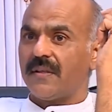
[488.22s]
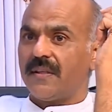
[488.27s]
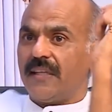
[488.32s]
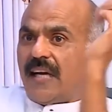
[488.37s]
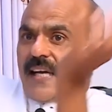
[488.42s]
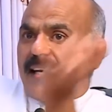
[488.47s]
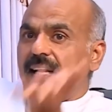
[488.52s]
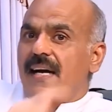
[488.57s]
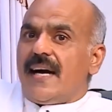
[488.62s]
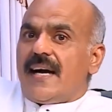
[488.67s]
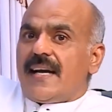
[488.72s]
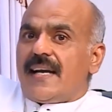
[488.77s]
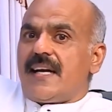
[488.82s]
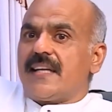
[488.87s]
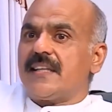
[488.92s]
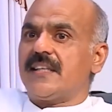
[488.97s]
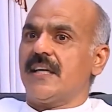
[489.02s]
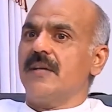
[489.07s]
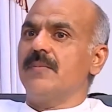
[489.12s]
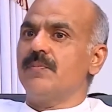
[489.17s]
धन आया
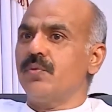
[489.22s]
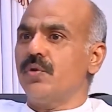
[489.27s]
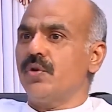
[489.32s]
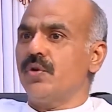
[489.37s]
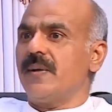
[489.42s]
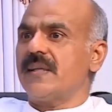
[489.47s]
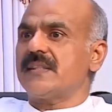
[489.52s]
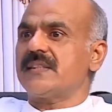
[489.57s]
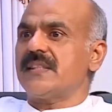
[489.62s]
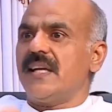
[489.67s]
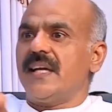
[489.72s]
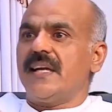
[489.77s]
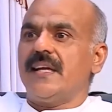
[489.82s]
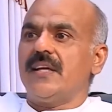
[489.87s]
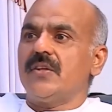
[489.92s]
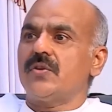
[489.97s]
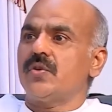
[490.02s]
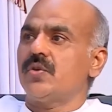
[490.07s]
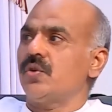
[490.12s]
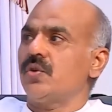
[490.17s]
धर्म पूर्वक चले
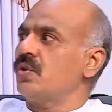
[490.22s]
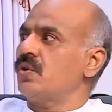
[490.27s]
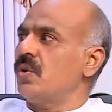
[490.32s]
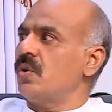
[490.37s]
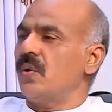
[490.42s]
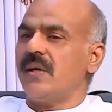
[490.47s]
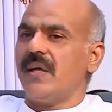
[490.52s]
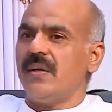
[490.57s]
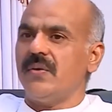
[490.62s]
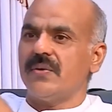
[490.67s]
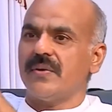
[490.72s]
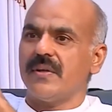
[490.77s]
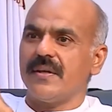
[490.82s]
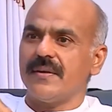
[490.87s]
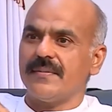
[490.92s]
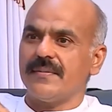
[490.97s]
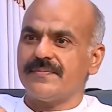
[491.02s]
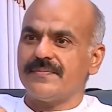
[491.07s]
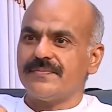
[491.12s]
नहीं तो दुख तो होना ही होना है